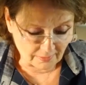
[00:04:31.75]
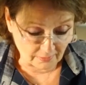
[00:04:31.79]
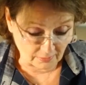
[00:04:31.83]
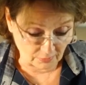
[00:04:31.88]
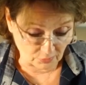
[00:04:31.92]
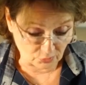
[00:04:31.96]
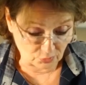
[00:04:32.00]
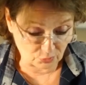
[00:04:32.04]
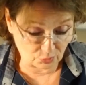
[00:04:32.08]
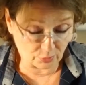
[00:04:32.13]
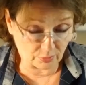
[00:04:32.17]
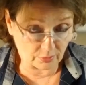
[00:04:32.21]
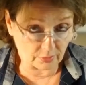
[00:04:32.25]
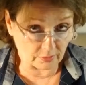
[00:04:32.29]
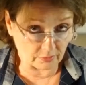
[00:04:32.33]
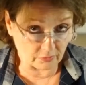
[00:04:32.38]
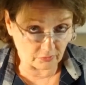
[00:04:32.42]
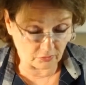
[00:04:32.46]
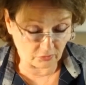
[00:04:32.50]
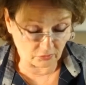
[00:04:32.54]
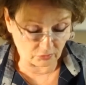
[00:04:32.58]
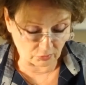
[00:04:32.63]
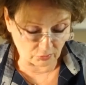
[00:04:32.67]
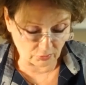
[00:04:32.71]
Der Schuck
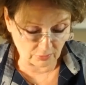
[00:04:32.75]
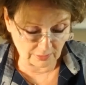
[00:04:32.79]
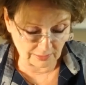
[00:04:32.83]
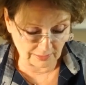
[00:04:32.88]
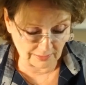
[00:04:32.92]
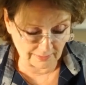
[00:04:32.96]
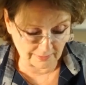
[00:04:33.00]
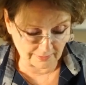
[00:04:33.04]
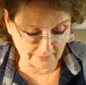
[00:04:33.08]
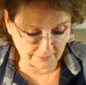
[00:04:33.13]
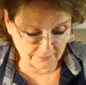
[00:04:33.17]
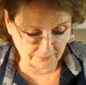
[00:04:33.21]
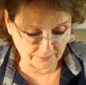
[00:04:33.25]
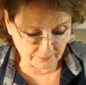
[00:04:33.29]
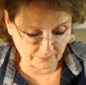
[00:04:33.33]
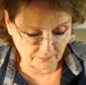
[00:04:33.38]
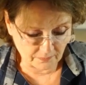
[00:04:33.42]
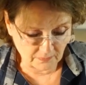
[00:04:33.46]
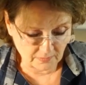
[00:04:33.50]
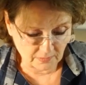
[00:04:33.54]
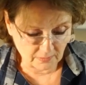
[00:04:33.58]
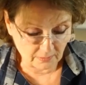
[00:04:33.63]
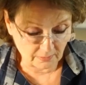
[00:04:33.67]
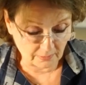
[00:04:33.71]
ist zu klein,
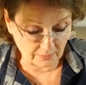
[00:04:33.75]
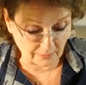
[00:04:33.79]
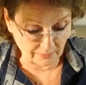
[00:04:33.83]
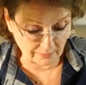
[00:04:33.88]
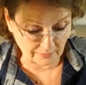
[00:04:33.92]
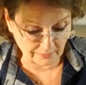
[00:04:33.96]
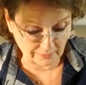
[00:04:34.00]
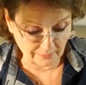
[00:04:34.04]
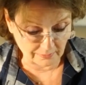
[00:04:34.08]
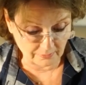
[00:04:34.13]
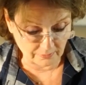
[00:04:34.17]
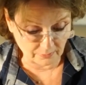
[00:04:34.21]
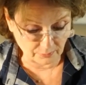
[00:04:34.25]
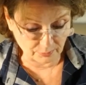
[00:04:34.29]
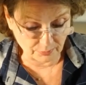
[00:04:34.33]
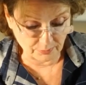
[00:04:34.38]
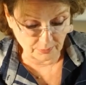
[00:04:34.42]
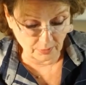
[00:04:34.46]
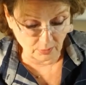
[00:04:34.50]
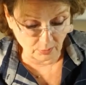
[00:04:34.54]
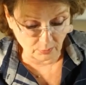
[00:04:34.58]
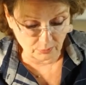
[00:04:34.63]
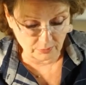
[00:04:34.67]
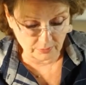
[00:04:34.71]
die rechte
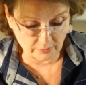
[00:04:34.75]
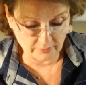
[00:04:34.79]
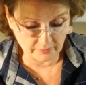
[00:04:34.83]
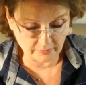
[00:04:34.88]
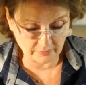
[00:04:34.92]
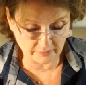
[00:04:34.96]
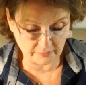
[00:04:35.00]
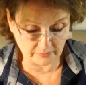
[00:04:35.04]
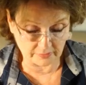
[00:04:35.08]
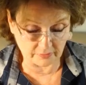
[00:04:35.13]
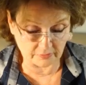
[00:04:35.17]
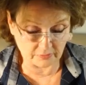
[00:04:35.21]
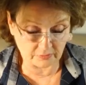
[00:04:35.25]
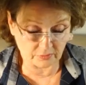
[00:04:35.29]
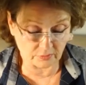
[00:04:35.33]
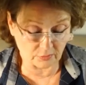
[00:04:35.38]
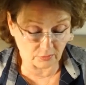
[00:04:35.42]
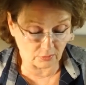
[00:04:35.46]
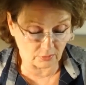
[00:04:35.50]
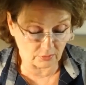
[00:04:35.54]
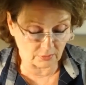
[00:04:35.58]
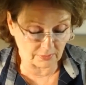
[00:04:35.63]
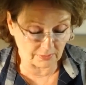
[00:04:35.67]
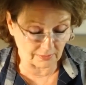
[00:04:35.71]
Braut sitzt
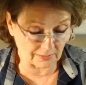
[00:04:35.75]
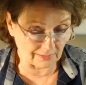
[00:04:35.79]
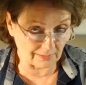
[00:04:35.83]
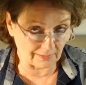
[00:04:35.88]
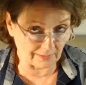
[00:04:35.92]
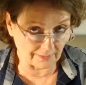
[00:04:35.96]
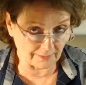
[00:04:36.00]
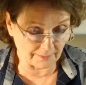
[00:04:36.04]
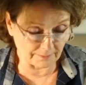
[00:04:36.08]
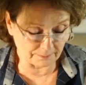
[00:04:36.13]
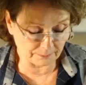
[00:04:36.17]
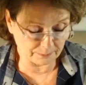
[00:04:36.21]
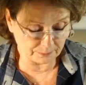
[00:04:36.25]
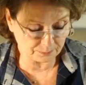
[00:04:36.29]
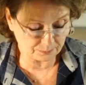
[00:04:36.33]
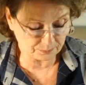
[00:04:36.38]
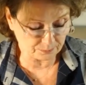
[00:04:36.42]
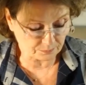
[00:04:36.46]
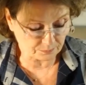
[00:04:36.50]
noch daheim.